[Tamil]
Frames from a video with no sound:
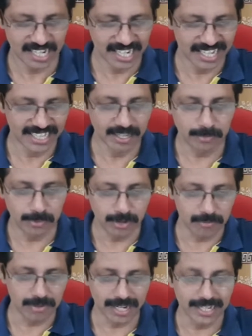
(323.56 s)

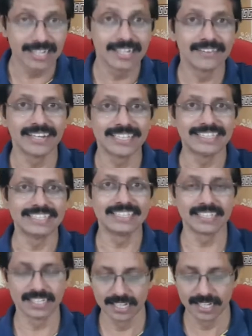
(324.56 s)
எதிர்ப்புறமாக வச்சு
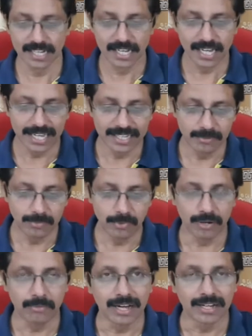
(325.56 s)

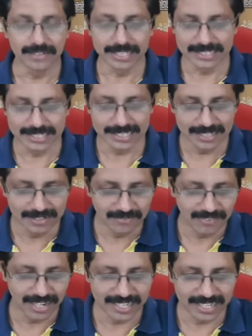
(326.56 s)
எதிர்ப்புறமாக வச்சு
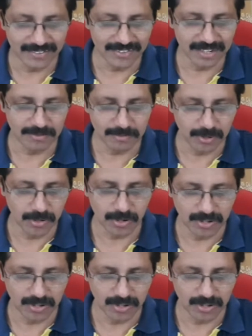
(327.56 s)
வலிக்க வேணும் ஓ